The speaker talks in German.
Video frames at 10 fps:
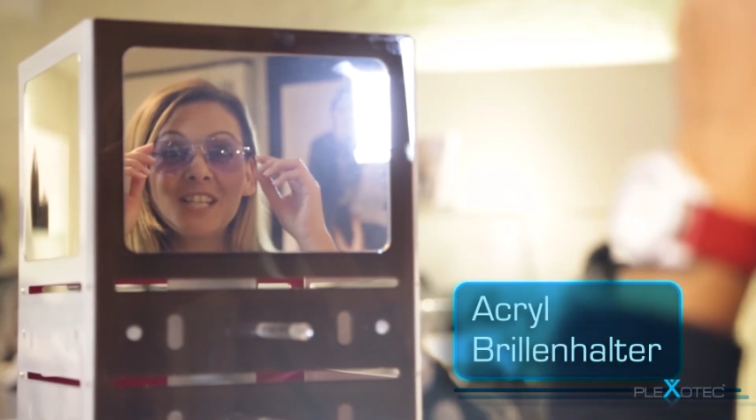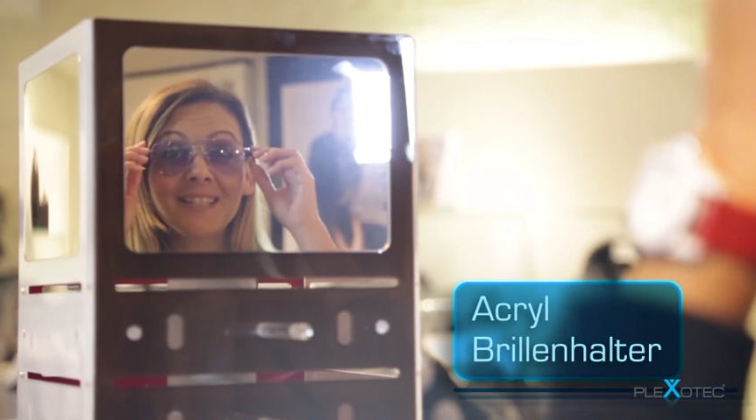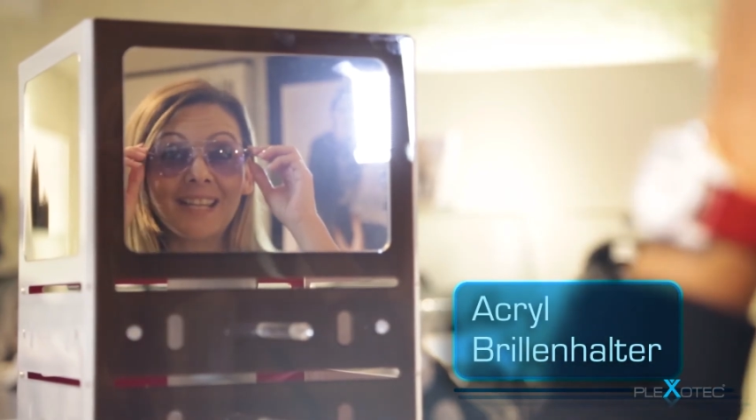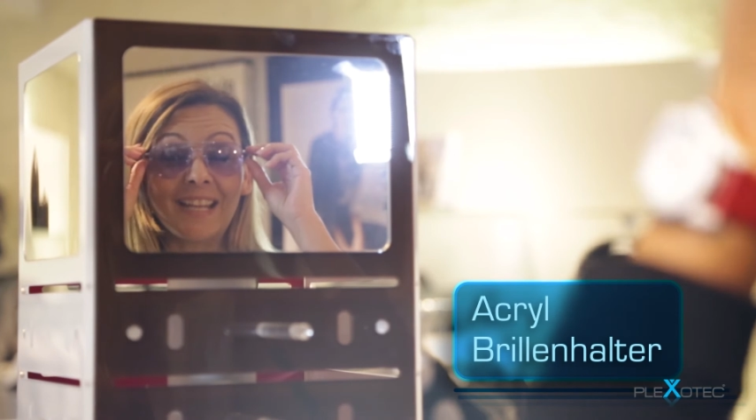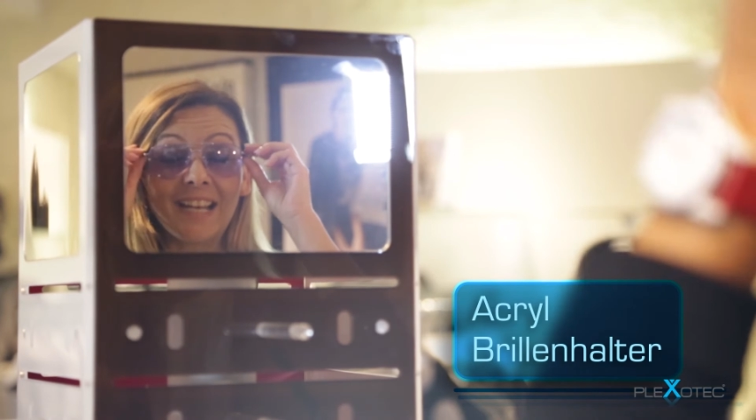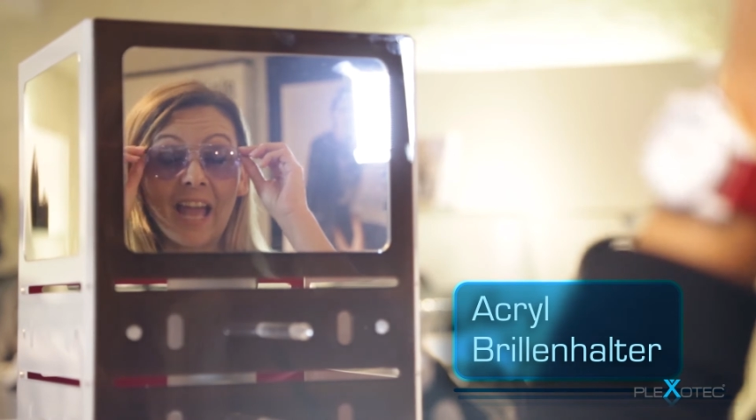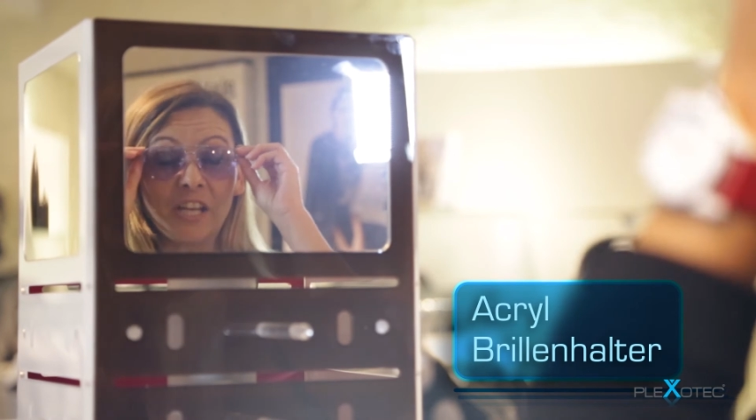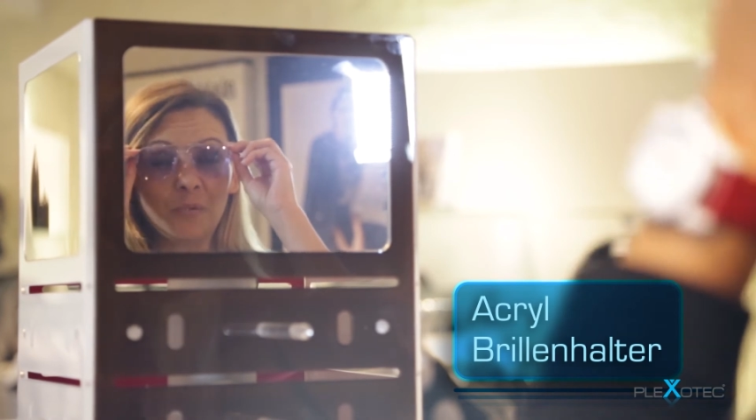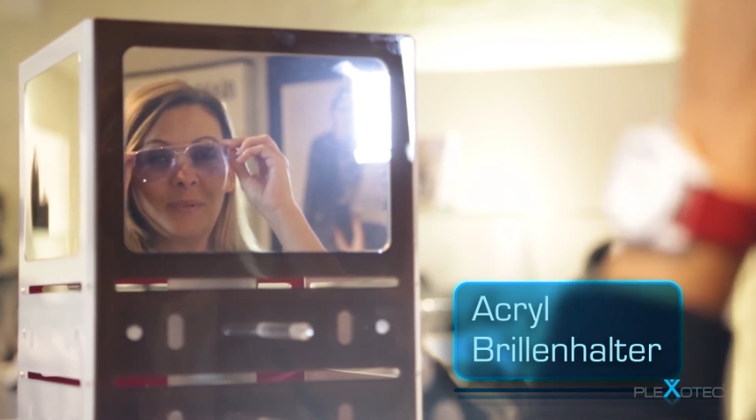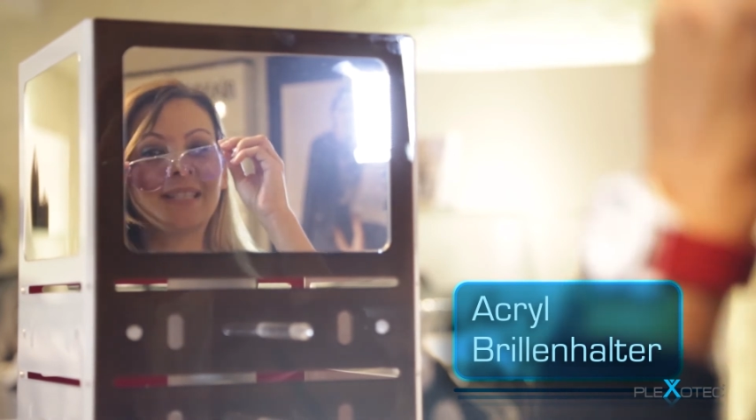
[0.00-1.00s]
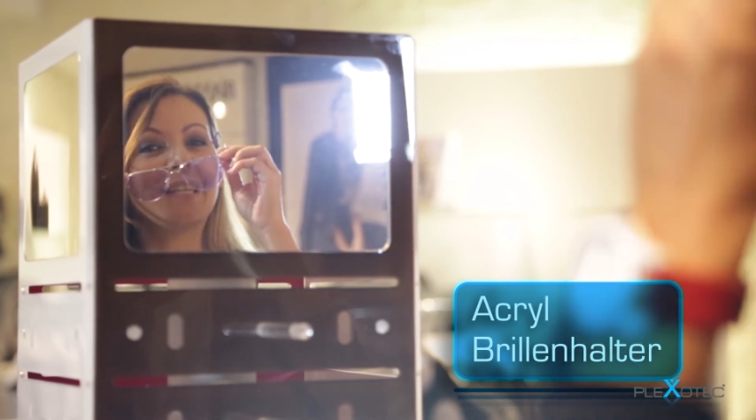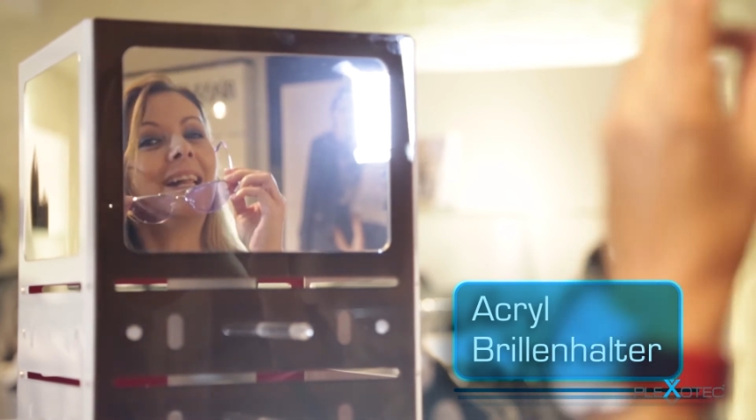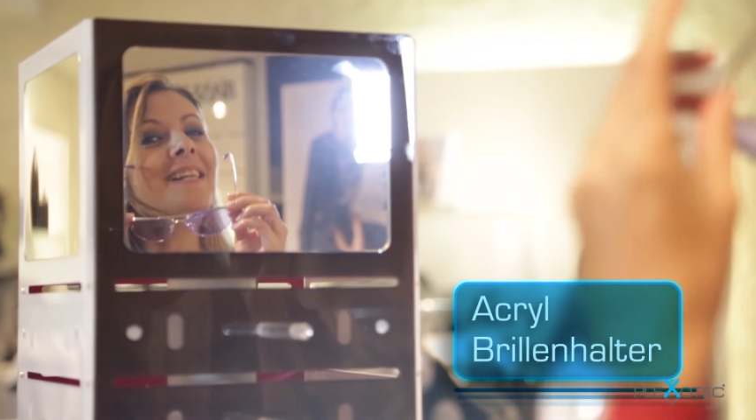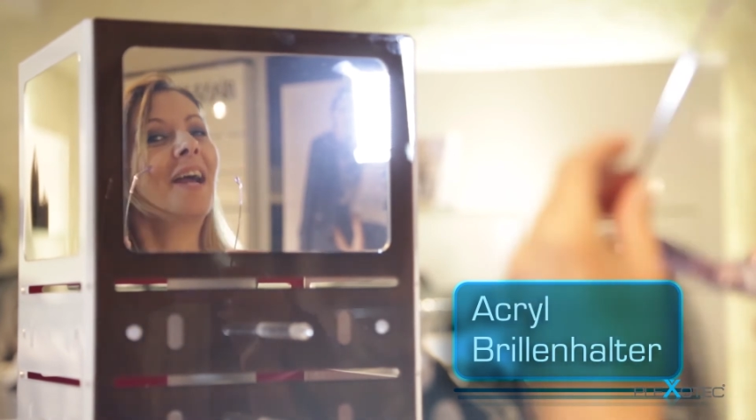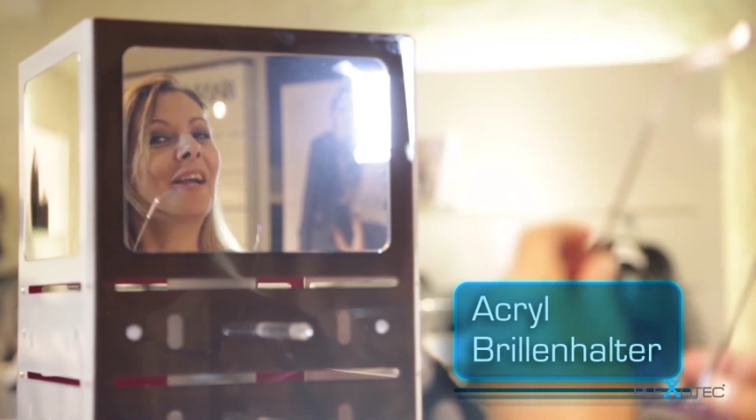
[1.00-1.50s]
Sale einen
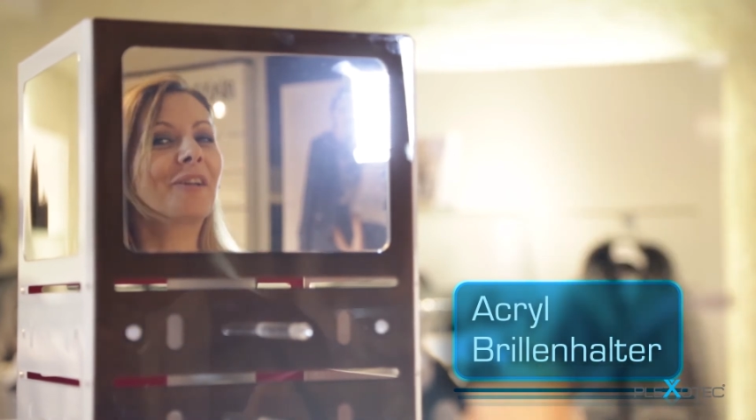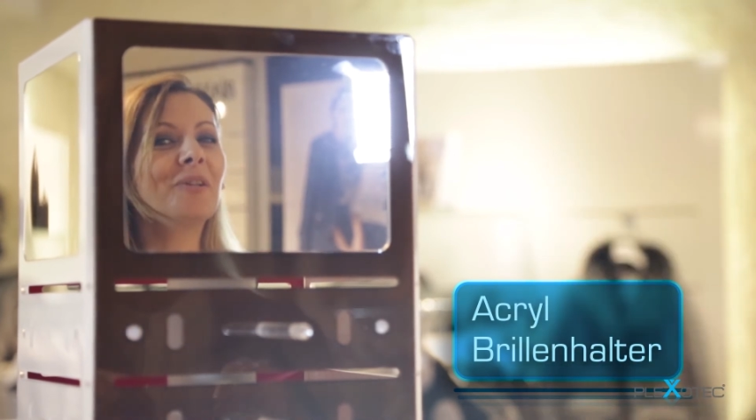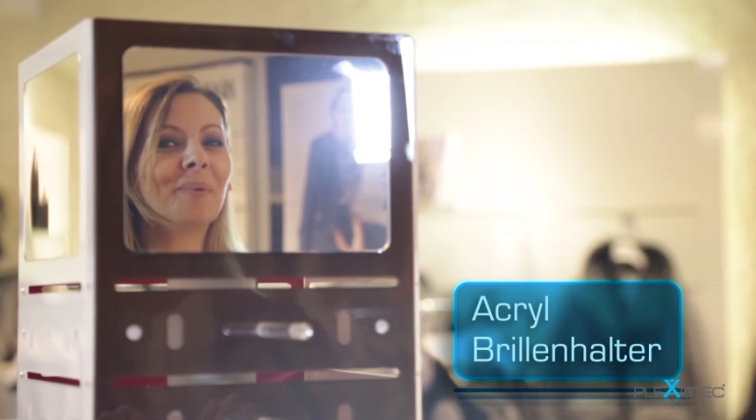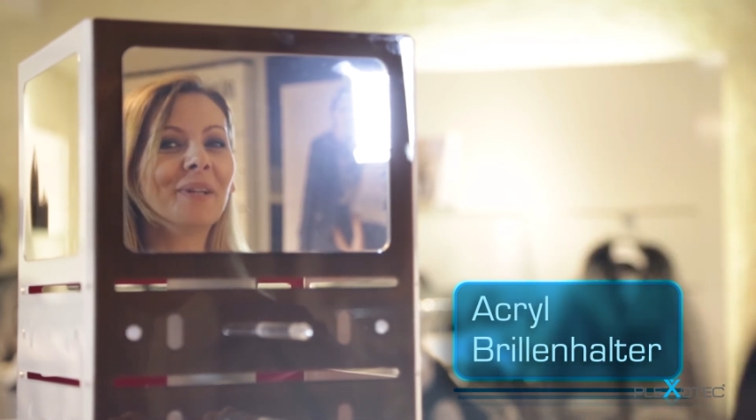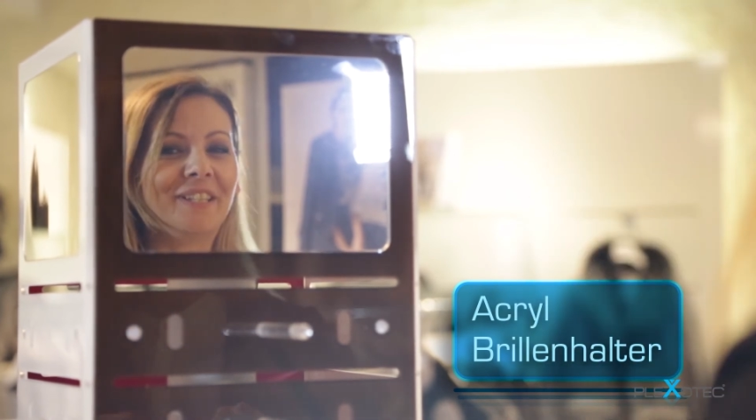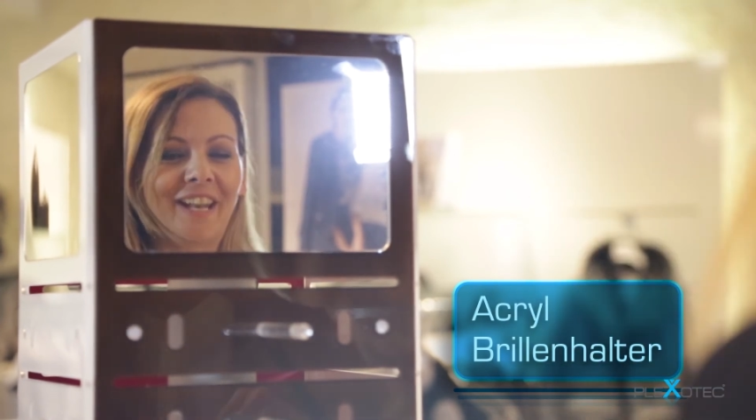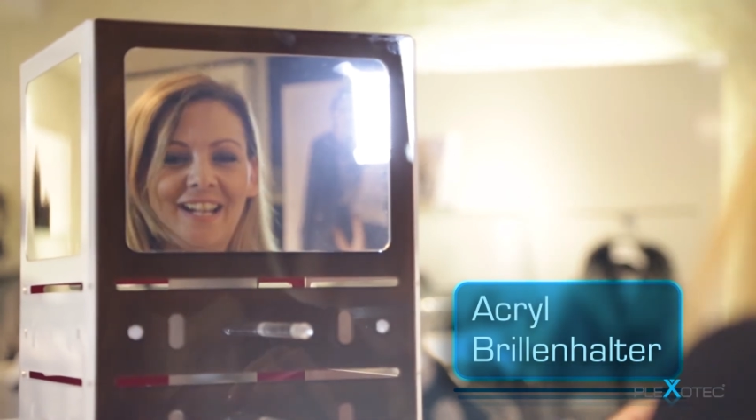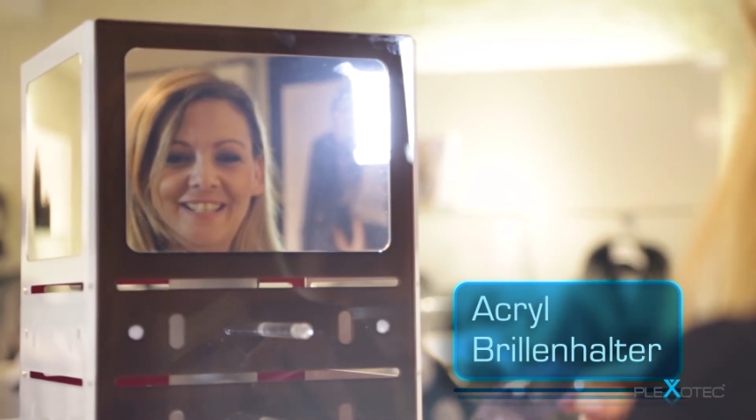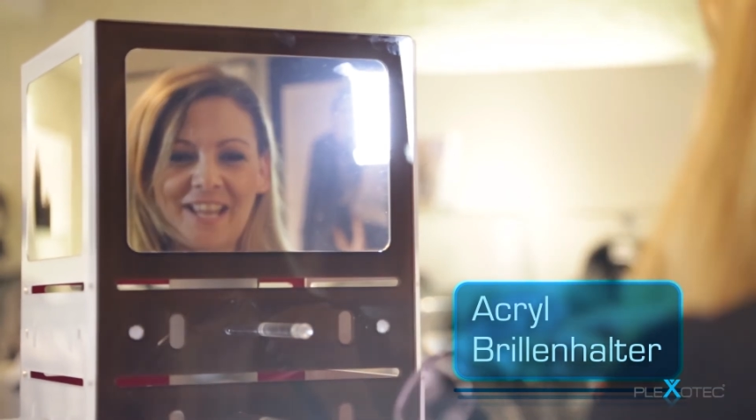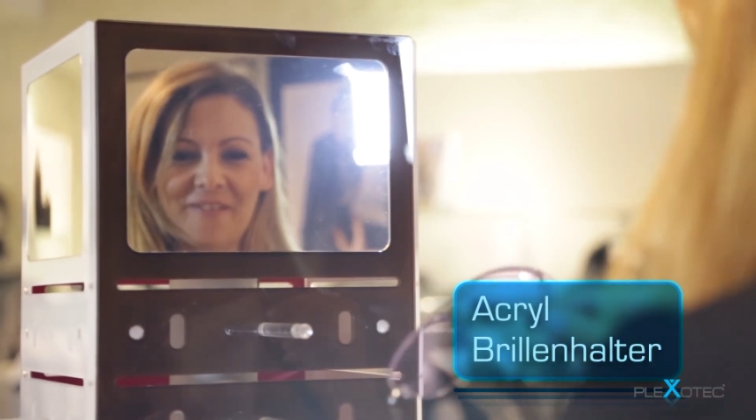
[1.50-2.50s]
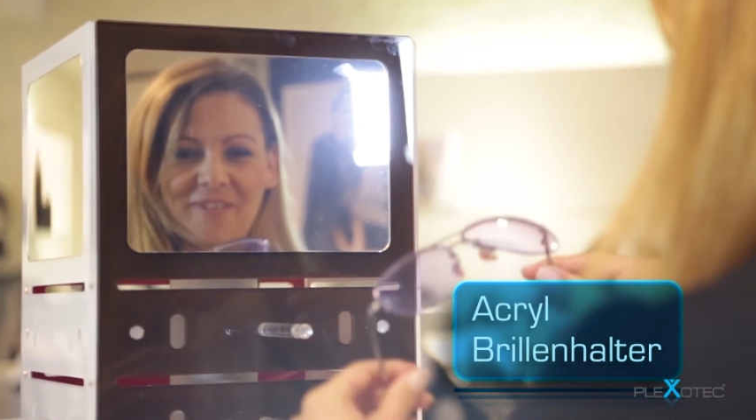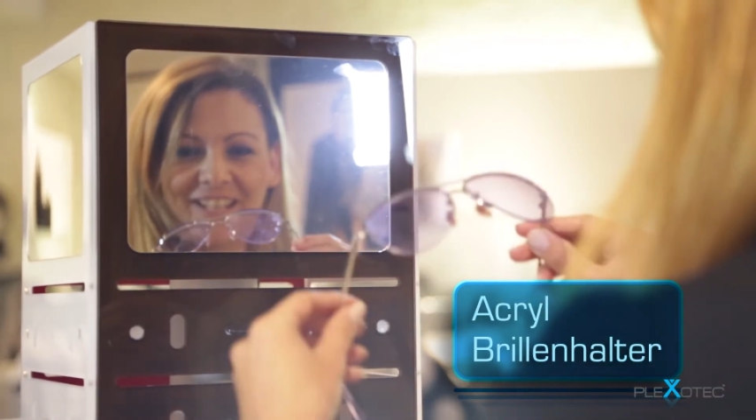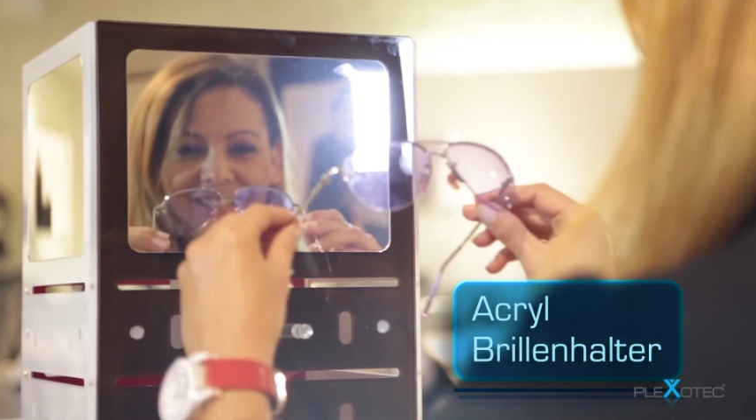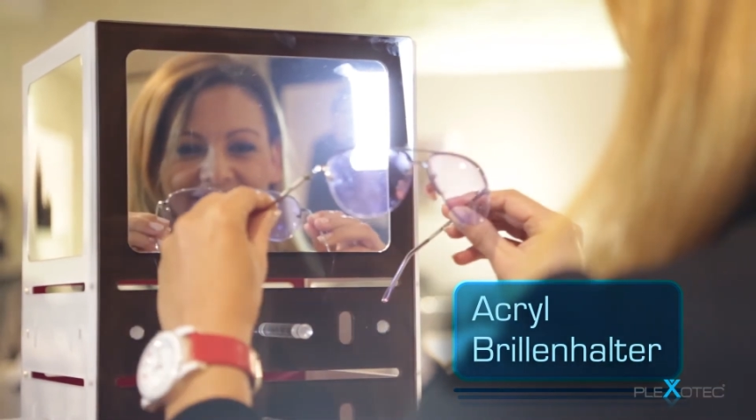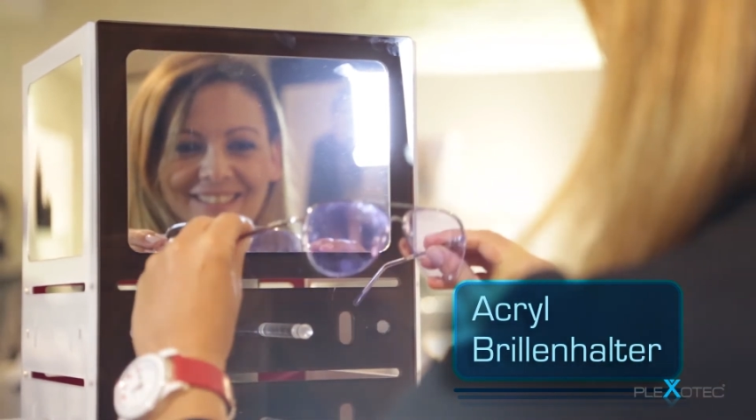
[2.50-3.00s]
speziellen Acrylbrillenhalter
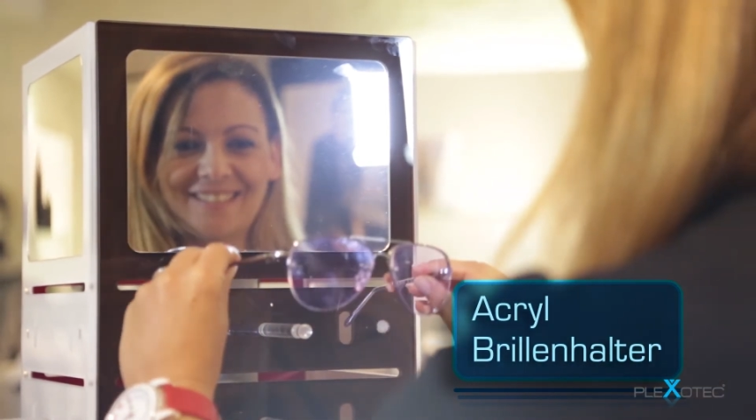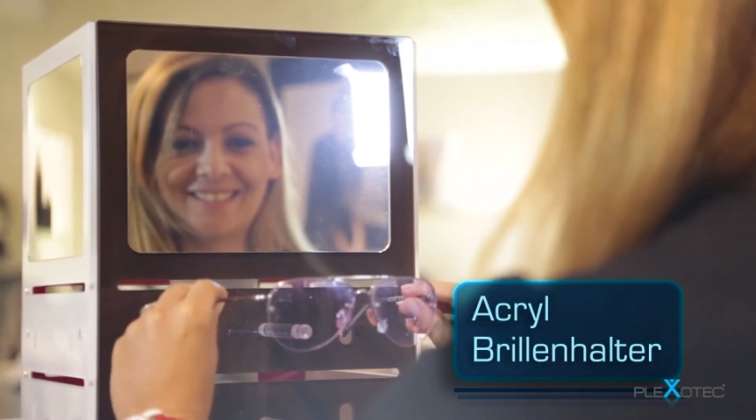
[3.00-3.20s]
entwickelt.